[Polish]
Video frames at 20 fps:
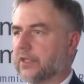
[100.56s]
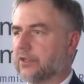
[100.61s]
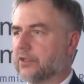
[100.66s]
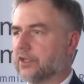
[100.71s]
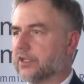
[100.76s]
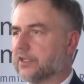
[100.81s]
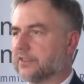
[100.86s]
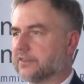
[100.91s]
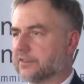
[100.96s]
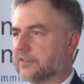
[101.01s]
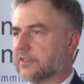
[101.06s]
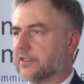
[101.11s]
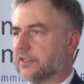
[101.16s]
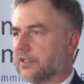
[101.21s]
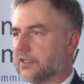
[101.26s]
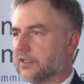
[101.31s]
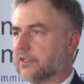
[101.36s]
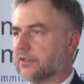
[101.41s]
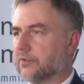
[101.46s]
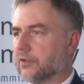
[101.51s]
to jest y,
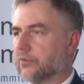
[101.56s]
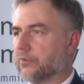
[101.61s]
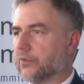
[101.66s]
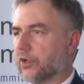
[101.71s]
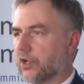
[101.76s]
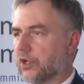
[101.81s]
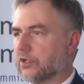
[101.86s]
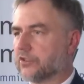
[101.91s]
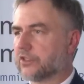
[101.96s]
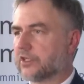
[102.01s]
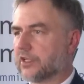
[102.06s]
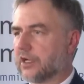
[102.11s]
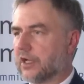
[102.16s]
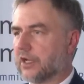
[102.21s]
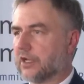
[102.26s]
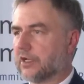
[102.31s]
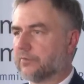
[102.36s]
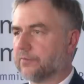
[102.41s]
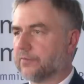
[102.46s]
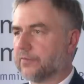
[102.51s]

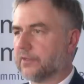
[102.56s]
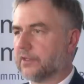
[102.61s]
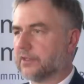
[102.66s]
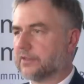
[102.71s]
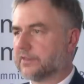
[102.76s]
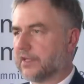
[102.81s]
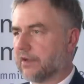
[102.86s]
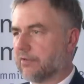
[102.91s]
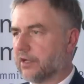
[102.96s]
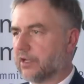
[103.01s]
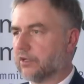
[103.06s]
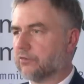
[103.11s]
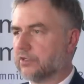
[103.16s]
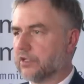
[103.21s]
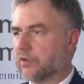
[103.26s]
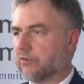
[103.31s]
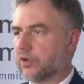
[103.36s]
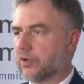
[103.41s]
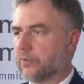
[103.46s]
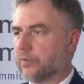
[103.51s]
bolączka całej
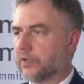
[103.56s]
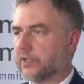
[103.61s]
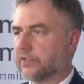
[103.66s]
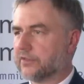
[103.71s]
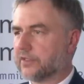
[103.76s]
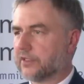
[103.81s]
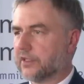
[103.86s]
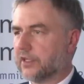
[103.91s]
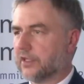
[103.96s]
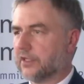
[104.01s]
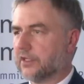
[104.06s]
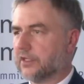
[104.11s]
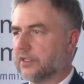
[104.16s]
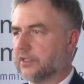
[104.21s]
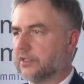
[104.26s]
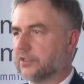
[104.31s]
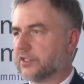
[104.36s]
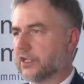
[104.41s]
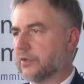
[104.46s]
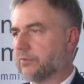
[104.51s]
Unii Europejskiej
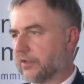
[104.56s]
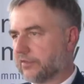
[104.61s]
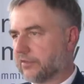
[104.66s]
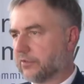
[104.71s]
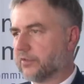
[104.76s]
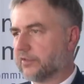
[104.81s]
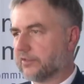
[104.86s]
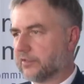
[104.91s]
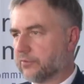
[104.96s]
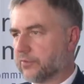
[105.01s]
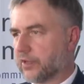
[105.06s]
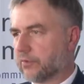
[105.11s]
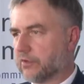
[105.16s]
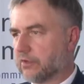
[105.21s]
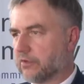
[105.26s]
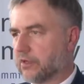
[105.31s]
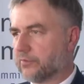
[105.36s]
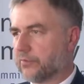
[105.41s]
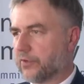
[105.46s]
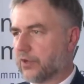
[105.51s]
i trzeba sobie z tym
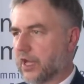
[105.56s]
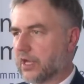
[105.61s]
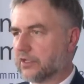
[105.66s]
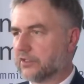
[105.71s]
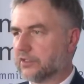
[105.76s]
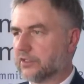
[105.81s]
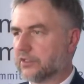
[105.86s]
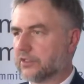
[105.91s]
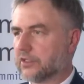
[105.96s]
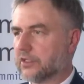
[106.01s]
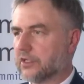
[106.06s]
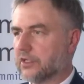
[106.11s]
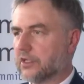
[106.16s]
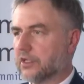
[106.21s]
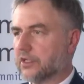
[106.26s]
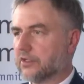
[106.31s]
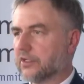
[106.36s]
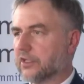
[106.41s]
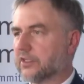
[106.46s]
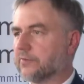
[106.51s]
problemem poradzić.
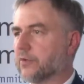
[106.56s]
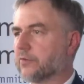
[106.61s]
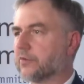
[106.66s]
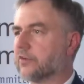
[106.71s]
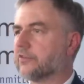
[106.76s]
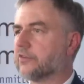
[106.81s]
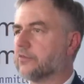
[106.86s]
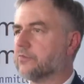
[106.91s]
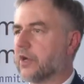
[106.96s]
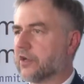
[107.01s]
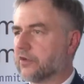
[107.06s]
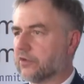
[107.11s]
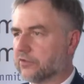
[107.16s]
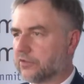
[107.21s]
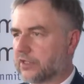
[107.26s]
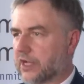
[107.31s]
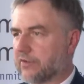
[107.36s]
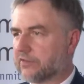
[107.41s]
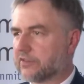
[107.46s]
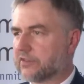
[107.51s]
To jest po prostu
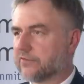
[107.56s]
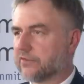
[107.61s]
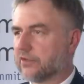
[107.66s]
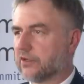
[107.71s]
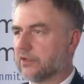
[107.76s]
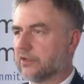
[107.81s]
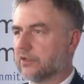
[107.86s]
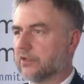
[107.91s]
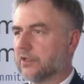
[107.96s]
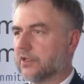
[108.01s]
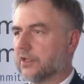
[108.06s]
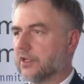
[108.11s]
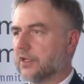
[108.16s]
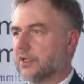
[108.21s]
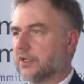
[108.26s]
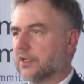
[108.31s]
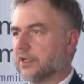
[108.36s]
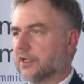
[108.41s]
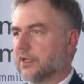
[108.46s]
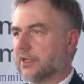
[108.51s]
marnotrawstwo
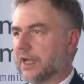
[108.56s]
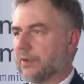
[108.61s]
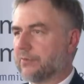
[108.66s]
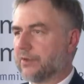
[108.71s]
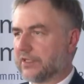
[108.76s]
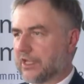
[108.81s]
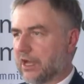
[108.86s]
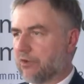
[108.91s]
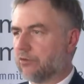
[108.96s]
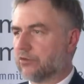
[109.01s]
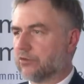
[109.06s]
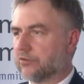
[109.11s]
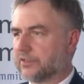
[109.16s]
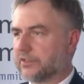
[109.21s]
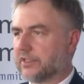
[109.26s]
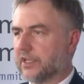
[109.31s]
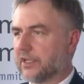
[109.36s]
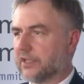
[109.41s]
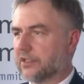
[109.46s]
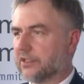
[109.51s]
y, kapitału
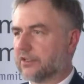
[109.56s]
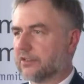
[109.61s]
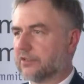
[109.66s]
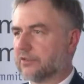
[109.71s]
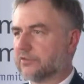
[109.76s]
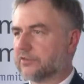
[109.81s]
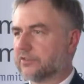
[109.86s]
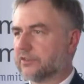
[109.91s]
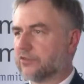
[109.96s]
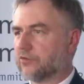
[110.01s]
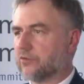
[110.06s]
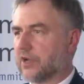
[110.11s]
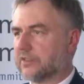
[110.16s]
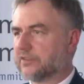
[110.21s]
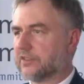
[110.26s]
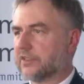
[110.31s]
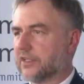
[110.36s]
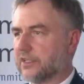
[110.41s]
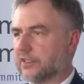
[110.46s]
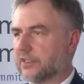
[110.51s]
ludzkiego w
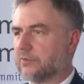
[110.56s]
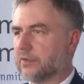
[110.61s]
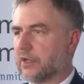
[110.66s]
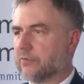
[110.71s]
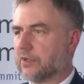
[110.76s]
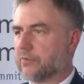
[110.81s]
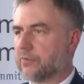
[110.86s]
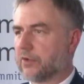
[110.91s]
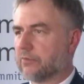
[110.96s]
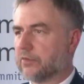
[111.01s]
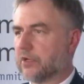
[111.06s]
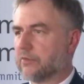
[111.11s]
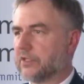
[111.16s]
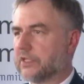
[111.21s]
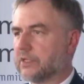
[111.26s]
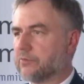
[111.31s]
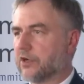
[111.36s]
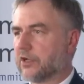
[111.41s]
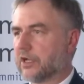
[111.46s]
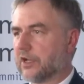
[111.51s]
sytuacji, kiedy mamy problemy
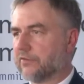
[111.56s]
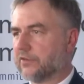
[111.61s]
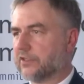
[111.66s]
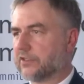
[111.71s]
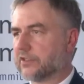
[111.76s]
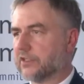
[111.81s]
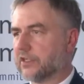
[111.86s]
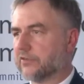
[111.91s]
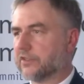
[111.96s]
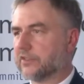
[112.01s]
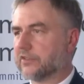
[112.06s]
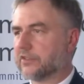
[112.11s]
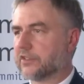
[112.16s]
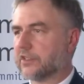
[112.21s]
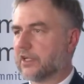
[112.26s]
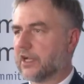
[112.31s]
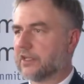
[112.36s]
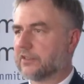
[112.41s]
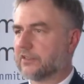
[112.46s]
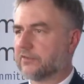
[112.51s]
demograficzne, więc
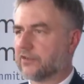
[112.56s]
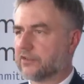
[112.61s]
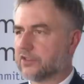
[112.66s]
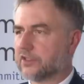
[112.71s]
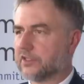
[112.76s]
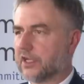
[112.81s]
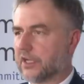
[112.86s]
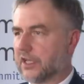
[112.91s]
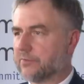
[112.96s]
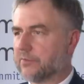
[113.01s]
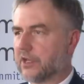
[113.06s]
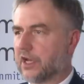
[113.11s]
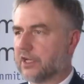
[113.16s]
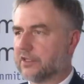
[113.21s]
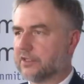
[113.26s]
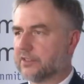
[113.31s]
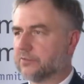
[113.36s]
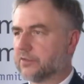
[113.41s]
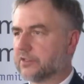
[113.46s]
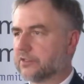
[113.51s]
trzeba stworzyć takie
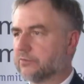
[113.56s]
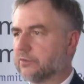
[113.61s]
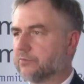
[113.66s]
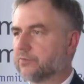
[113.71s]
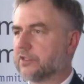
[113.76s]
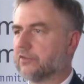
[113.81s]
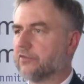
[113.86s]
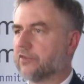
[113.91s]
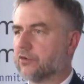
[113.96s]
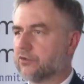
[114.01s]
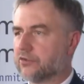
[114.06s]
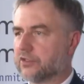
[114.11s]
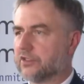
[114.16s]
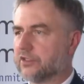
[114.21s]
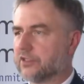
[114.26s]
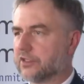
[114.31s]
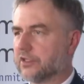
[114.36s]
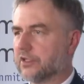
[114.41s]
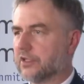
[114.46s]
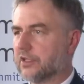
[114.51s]
mechanizmy, żeby
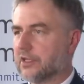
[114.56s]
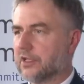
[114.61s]
przywrócić